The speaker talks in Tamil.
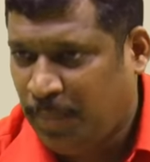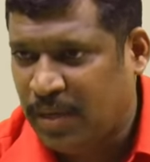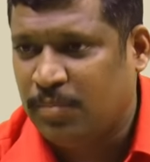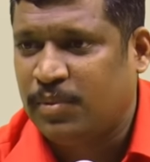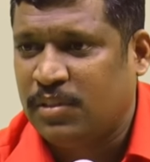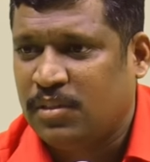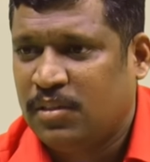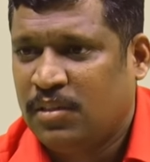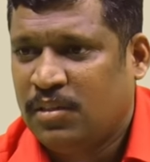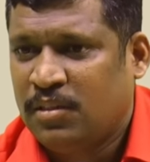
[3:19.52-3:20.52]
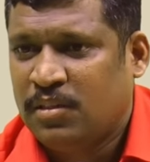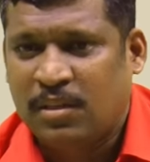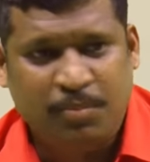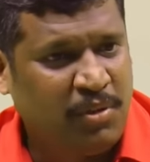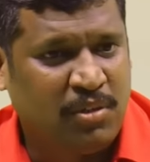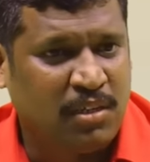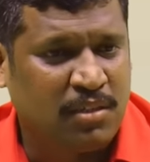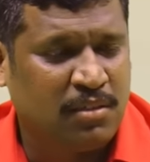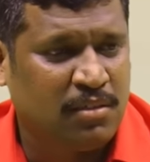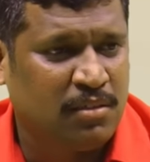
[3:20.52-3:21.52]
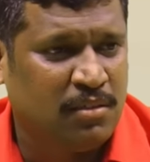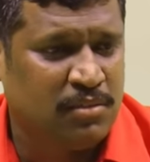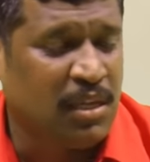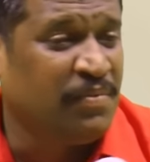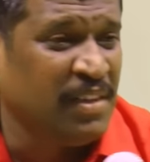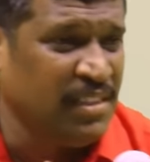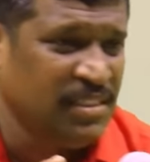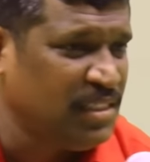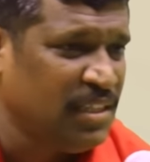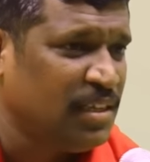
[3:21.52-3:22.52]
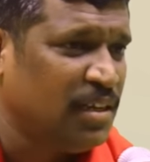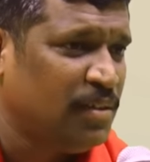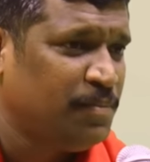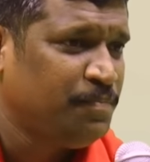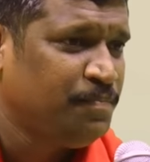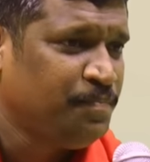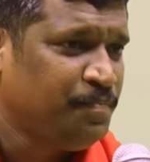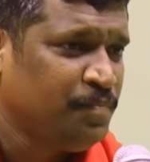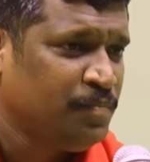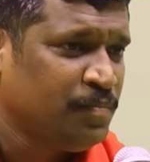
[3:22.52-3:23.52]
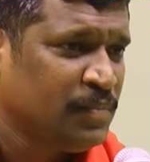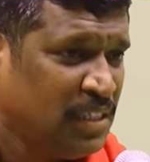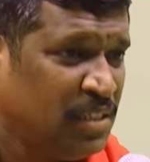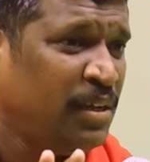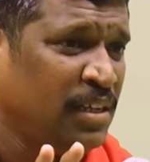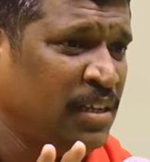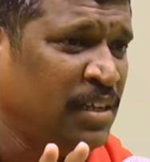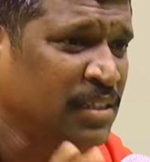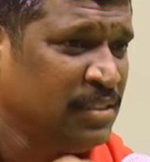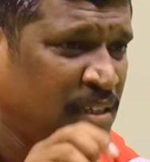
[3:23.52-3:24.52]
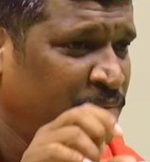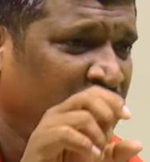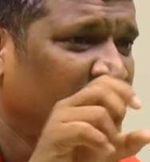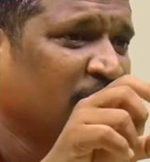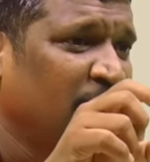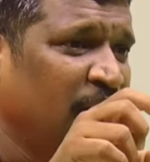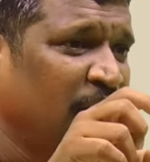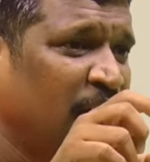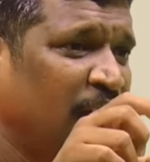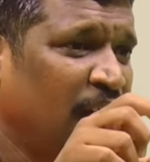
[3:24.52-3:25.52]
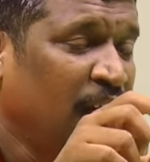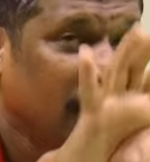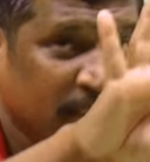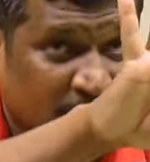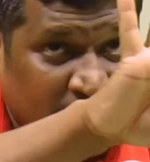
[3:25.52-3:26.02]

லேப்டாப்பு கம்ப்யூட்டர் சாஃப்ட்வேர் இன்ஜினியர்கள் இந்த மாதிரி சில ஃபீல்டு இருக்கு இல்லையா அந்த